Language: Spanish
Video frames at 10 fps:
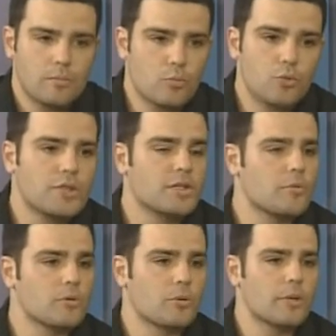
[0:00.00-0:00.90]

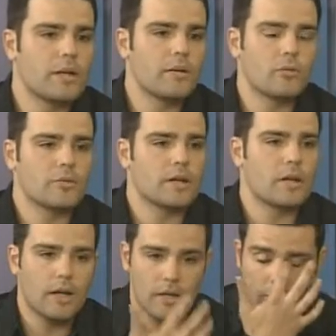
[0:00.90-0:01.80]
muchísimo sobre pues,
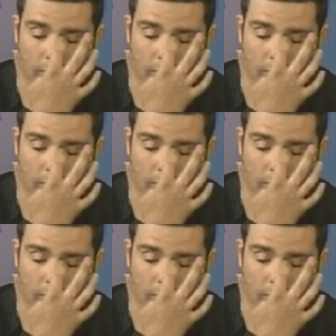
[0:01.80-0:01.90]
las